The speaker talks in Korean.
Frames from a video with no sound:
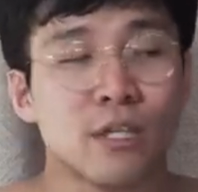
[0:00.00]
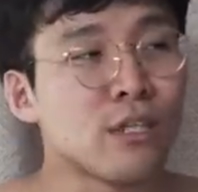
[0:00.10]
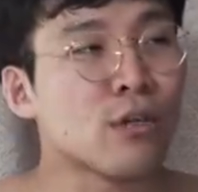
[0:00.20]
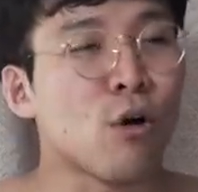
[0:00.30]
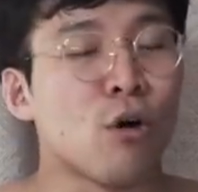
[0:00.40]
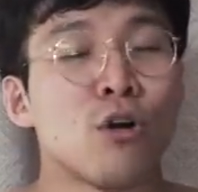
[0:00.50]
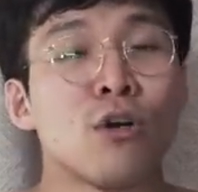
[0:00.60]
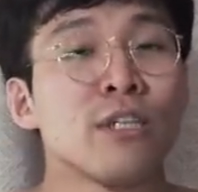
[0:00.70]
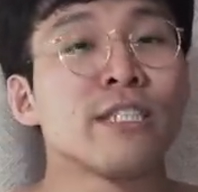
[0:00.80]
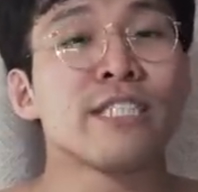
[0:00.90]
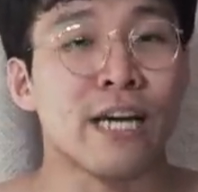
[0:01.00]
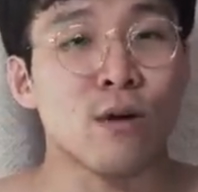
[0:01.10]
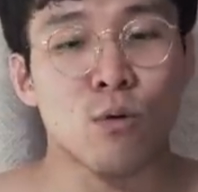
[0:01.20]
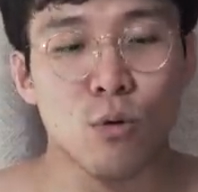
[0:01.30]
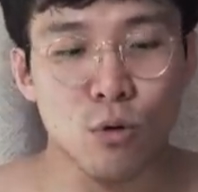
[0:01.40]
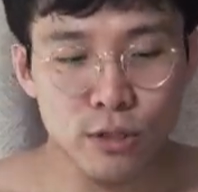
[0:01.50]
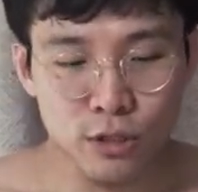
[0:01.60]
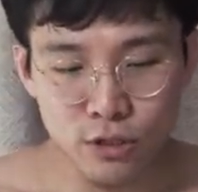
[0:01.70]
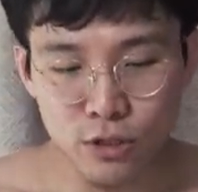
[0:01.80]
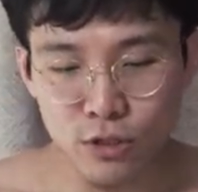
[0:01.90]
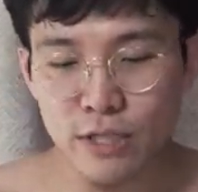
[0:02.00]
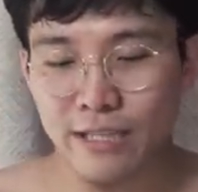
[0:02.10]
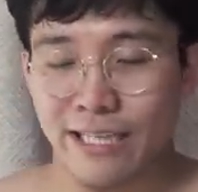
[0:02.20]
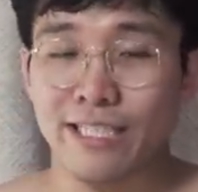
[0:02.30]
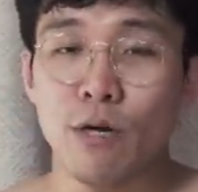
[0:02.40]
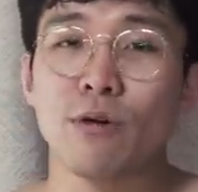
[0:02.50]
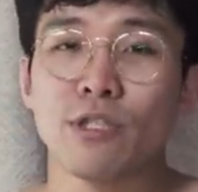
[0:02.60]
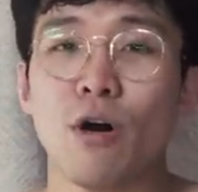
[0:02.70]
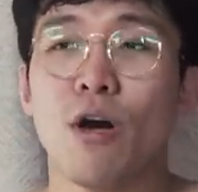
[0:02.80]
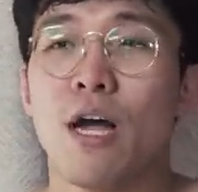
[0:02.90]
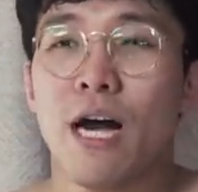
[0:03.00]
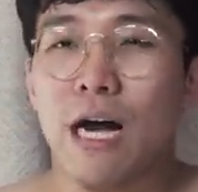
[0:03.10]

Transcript: 그 걸르지 않고 천천히 다 채워서